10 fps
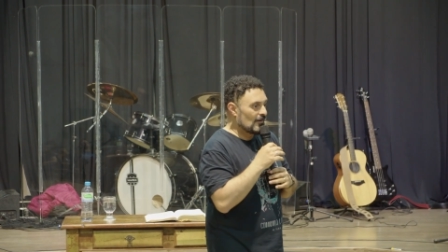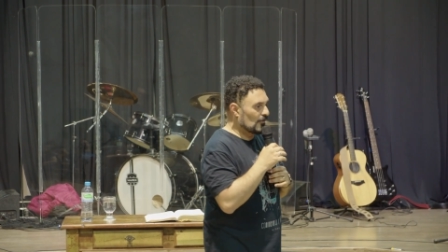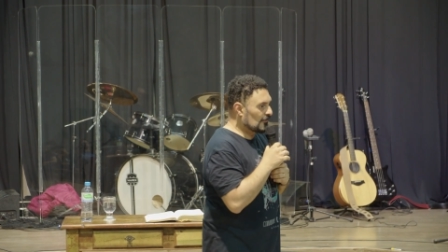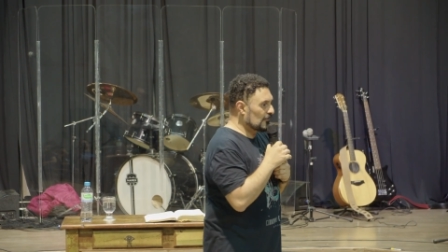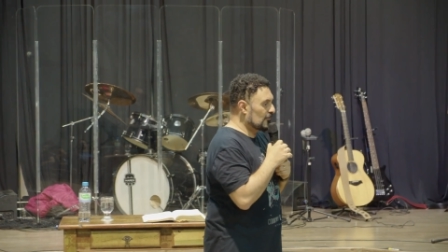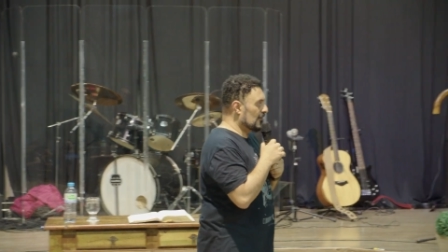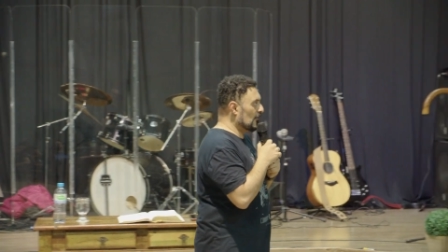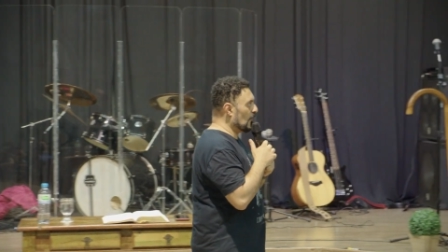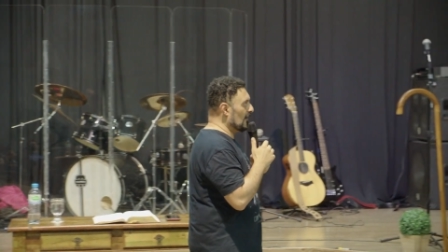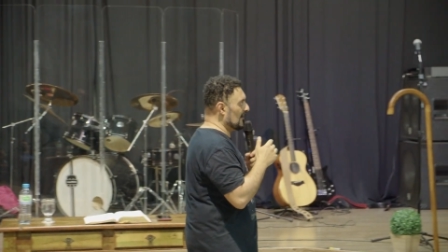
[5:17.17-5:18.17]
Quando o
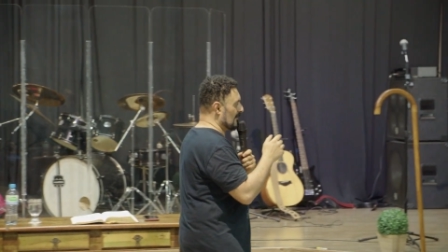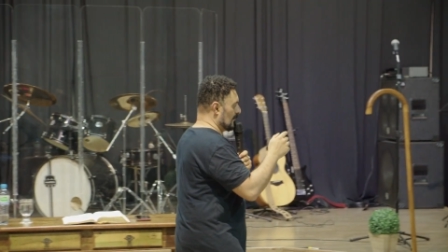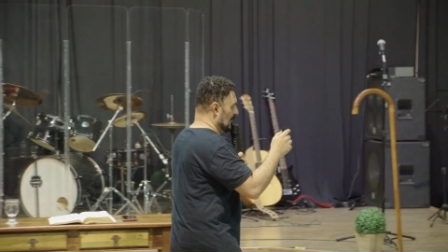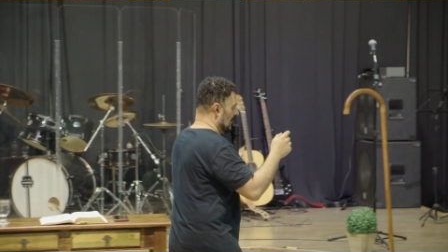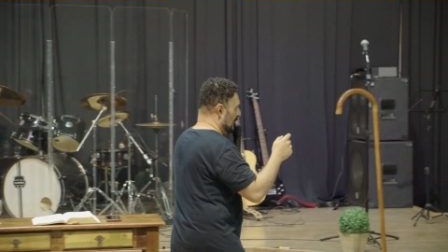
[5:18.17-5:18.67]
judeu olha essa primeira